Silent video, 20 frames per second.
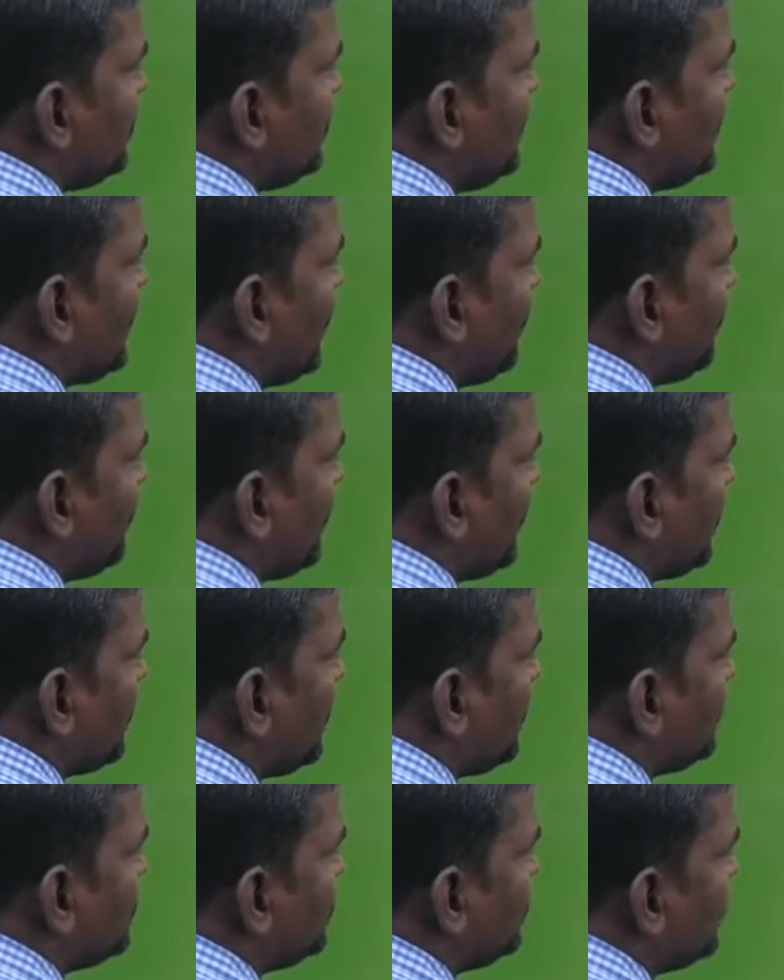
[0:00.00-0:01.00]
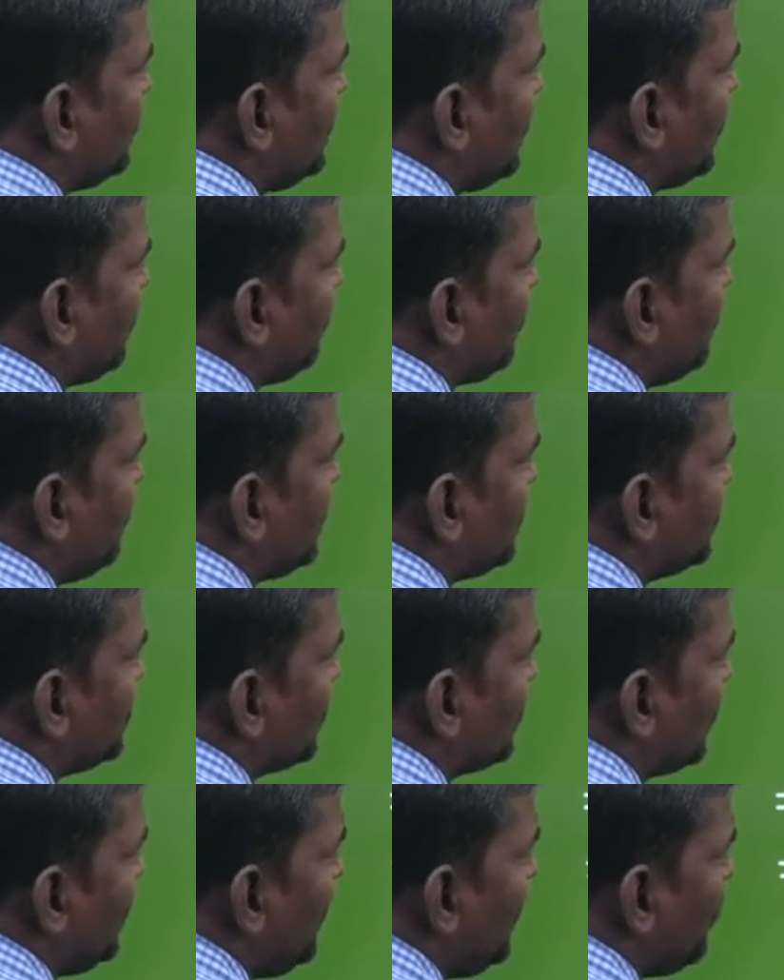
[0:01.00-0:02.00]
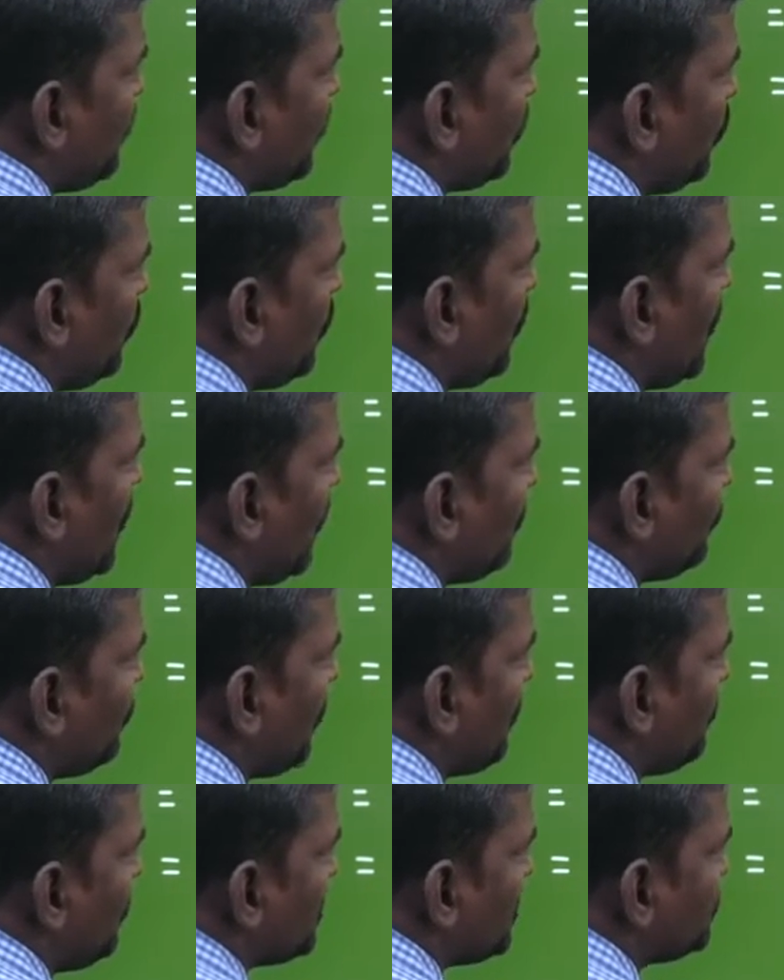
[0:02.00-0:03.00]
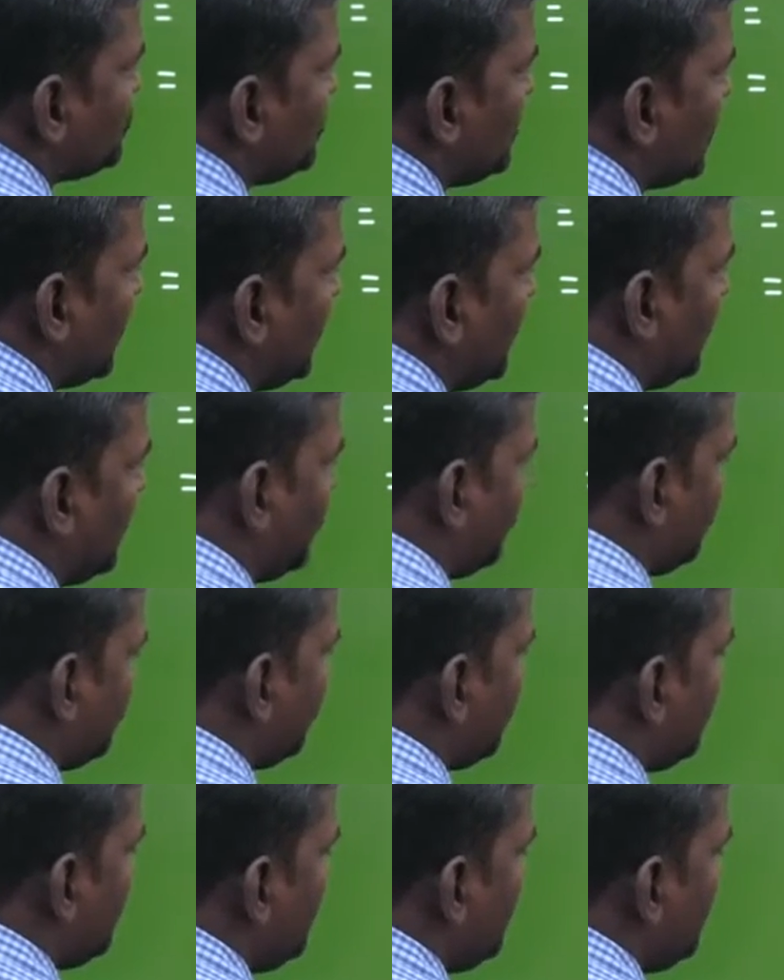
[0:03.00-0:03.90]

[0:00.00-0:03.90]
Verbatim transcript: த்ரீ காமனாக இருக்கா அந்த த்ரீயை நான் வெளியே எடுத்துறேன் அப்போ உள்ள ஆல்ஃபா ப்ளஸ் பீட்டா நிற்கும்